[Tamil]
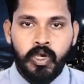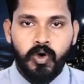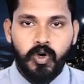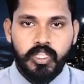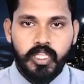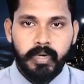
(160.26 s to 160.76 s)

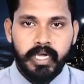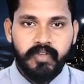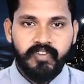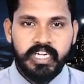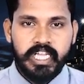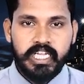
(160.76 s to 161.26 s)
கோத்தபாய
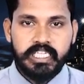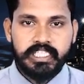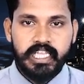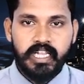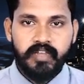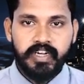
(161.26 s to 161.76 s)
வீட்டுக்கு
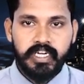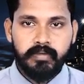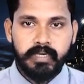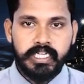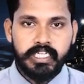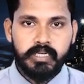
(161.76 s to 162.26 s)
செல்ல
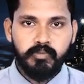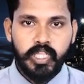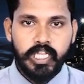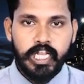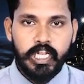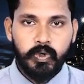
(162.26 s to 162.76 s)
வேண்டும் என்று
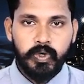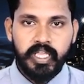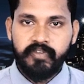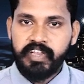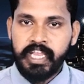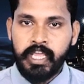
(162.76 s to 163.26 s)
முதலில்
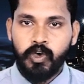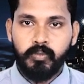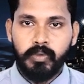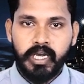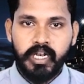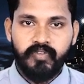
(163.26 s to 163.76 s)
கூறியவரே
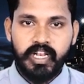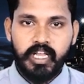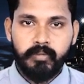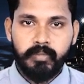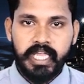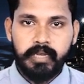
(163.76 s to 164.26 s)
குமார
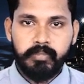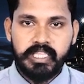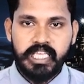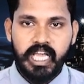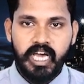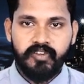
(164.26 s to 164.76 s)
வெல்கம
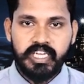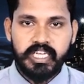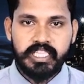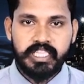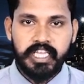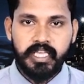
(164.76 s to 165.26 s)
என்பது
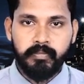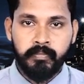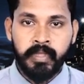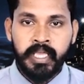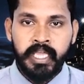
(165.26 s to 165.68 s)
அவருக்கு தெரியும்